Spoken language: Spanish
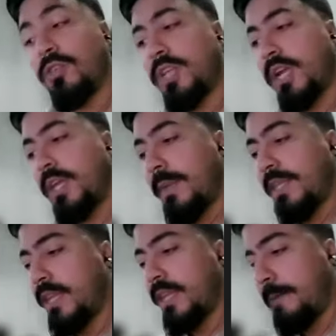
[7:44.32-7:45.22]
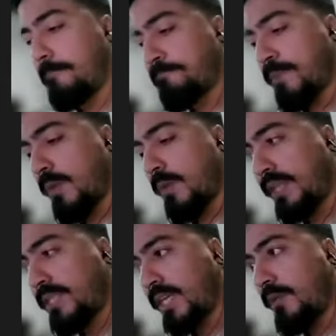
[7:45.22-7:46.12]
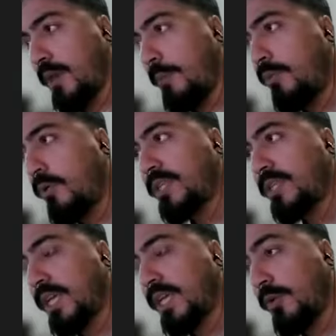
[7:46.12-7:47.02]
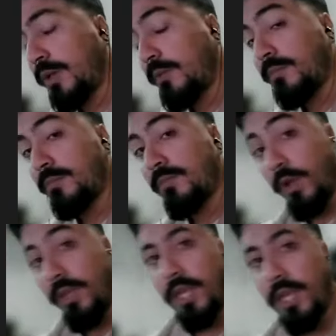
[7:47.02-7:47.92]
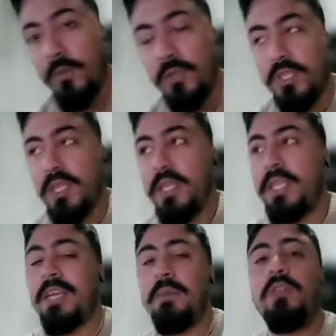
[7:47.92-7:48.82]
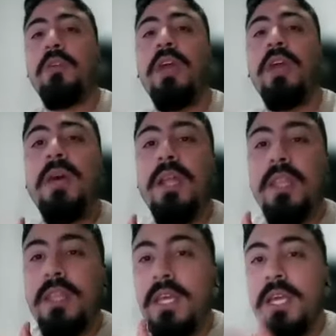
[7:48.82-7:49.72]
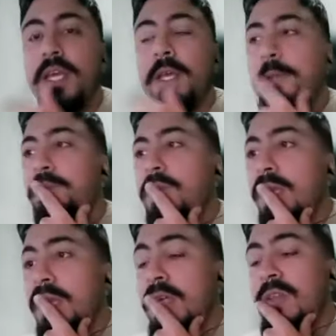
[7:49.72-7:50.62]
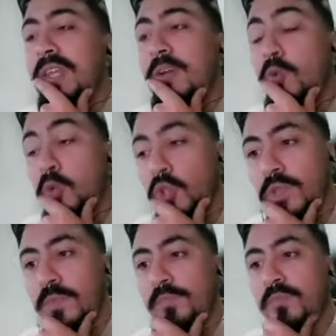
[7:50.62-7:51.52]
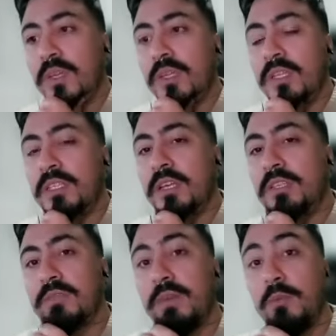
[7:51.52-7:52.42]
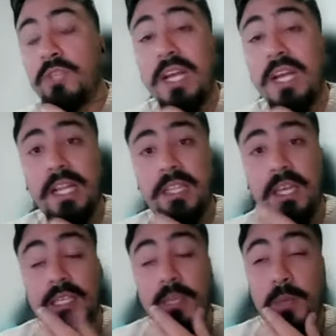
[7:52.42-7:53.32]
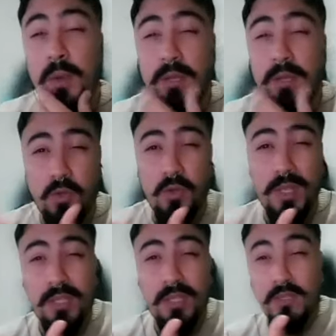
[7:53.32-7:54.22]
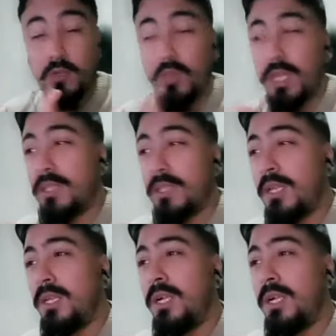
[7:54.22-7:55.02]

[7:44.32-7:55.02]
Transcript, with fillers: de la materia me parece que bien puede ser, o bien fue, digamos, el de Sarmiento y Alberdi. Esta discusión en esas famosas cartas que se miraban en tono bastante insultante,